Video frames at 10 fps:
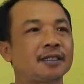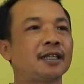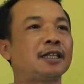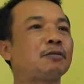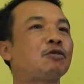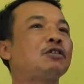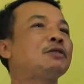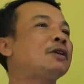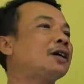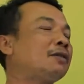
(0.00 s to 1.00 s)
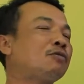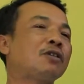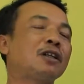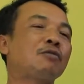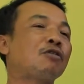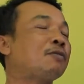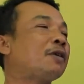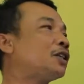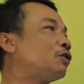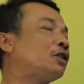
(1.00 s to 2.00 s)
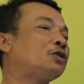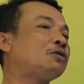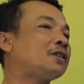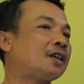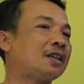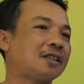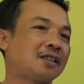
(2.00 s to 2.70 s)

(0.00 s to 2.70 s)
Jadi yang mukul di belakang mungkin mau ngebalas juga susah.